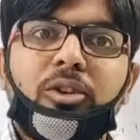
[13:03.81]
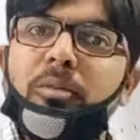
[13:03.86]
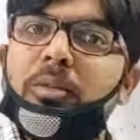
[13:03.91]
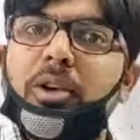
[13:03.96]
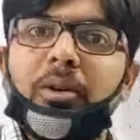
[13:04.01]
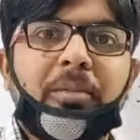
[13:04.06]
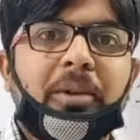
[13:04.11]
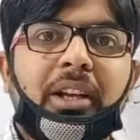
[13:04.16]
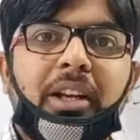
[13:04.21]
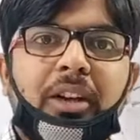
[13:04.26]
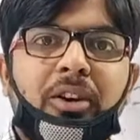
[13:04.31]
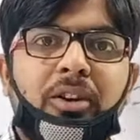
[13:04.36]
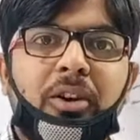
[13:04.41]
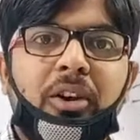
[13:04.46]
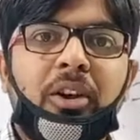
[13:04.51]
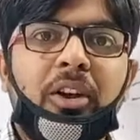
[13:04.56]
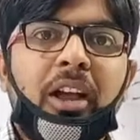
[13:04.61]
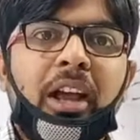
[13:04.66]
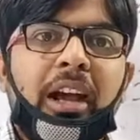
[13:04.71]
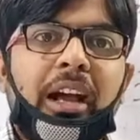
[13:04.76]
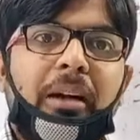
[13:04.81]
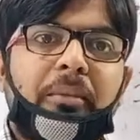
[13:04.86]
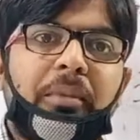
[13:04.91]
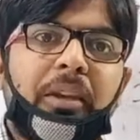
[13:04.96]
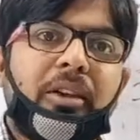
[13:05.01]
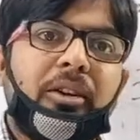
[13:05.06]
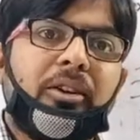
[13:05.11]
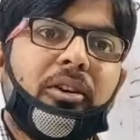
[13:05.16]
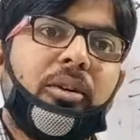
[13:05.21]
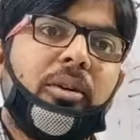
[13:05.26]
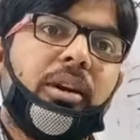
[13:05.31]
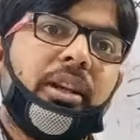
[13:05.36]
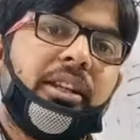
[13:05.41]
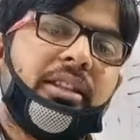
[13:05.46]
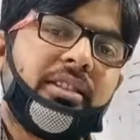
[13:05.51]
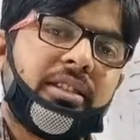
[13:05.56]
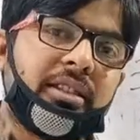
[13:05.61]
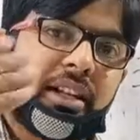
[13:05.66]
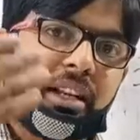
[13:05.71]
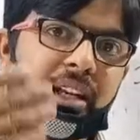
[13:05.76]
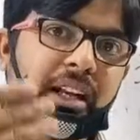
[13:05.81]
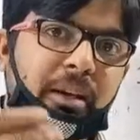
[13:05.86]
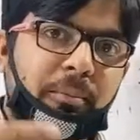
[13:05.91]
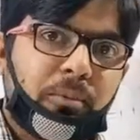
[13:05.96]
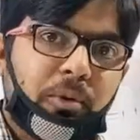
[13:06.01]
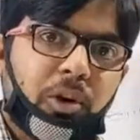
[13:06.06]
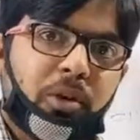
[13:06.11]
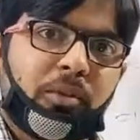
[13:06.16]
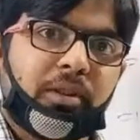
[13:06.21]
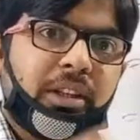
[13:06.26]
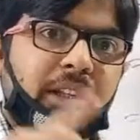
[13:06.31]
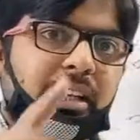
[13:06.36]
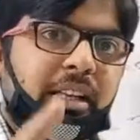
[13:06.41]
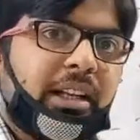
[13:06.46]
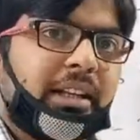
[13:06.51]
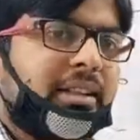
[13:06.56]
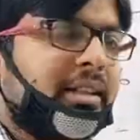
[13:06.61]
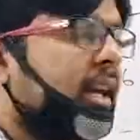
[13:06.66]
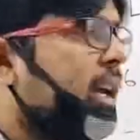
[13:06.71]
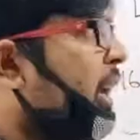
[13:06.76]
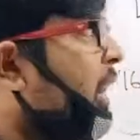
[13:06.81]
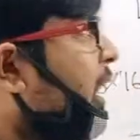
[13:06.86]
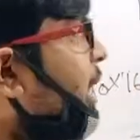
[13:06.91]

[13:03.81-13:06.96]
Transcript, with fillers: তোমরা অপেক্ষা করো আমি ইনশাল্লাহ পরবর্তী ক্লাসে